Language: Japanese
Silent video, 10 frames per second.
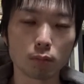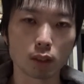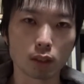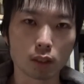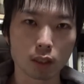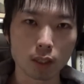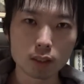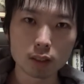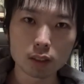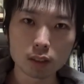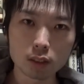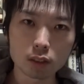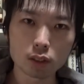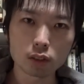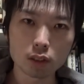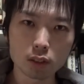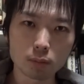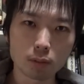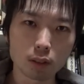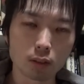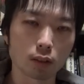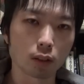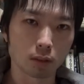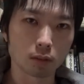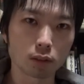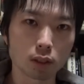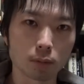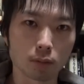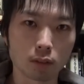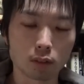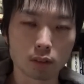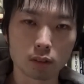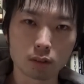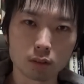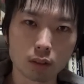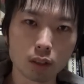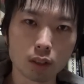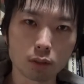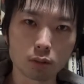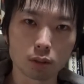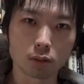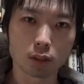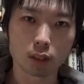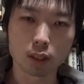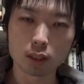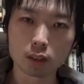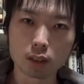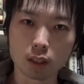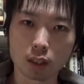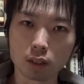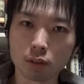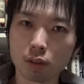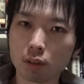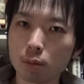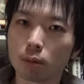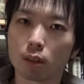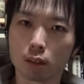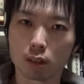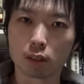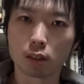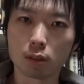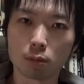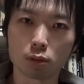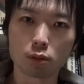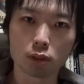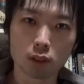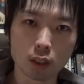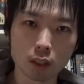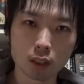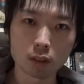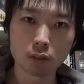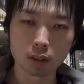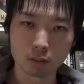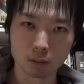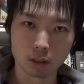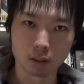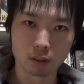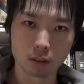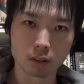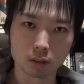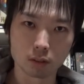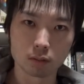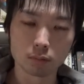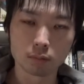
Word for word: まあ、完全に実践してもらえるかはわからないよ。しかも、手に取った人が完全に買ってくれるかもわからない。でも、その仕掛けに溢れた本なんですよ。